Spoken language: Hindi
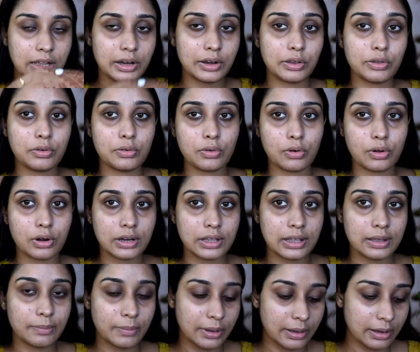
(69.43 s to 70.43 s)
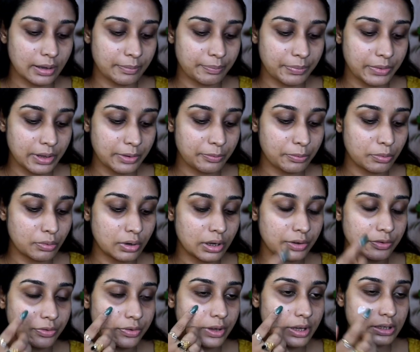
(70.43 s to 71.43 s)
ले रही हूँ और ये मैं अपने
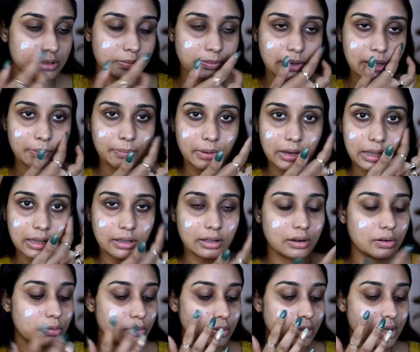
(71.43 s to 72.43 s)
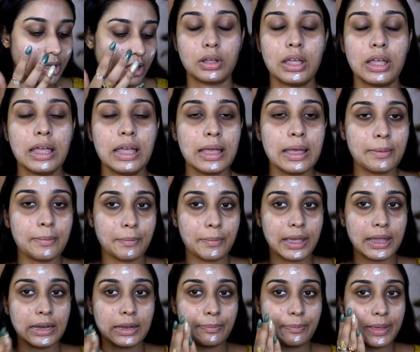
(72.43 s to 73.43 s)
पूरे फेस में अप्लाई करूँगी
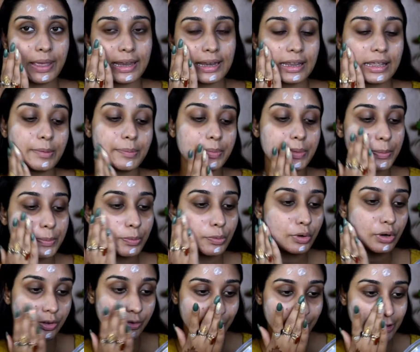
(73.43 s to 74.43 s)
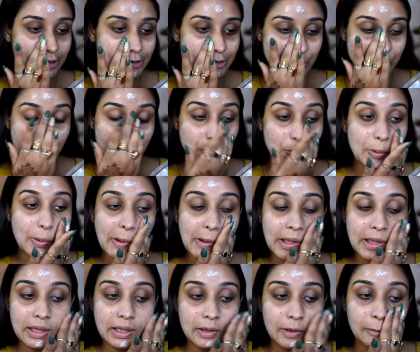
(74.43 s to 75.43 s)
मैंने पहले अपने पूरे फेस को
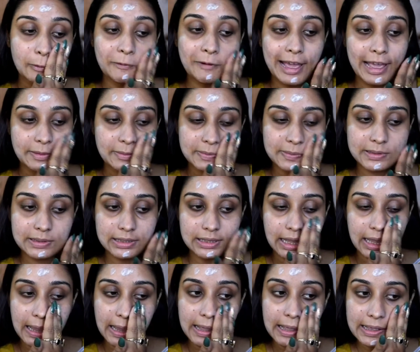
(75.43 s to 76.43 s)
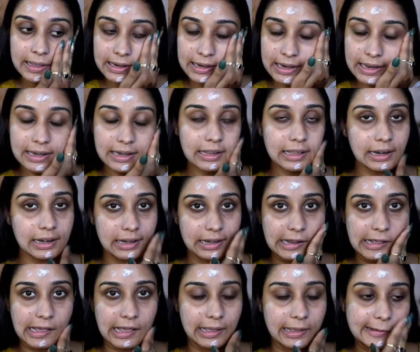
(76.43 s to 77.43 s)
वाइप से क्लीन कर
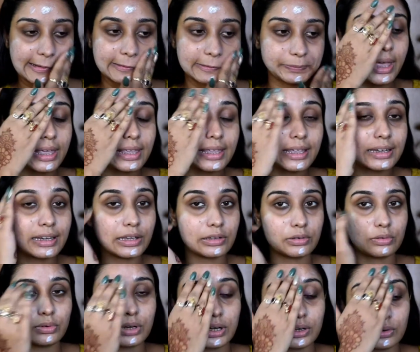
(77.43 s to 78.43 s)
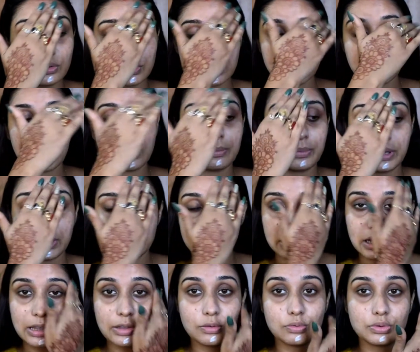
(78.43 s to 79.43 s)
लिया है मैं ये डेसोनाइट लोशन
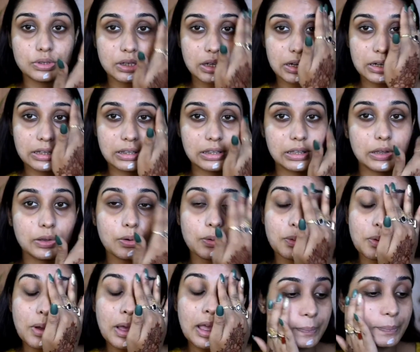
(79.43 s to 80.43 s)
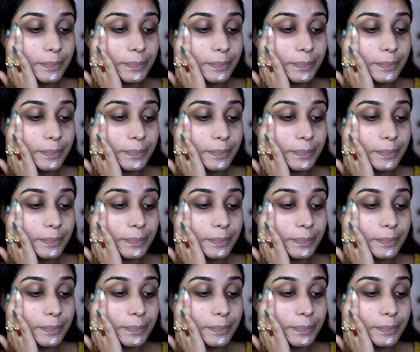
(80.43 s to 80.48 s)
हमेशा यूज़ करती हूँ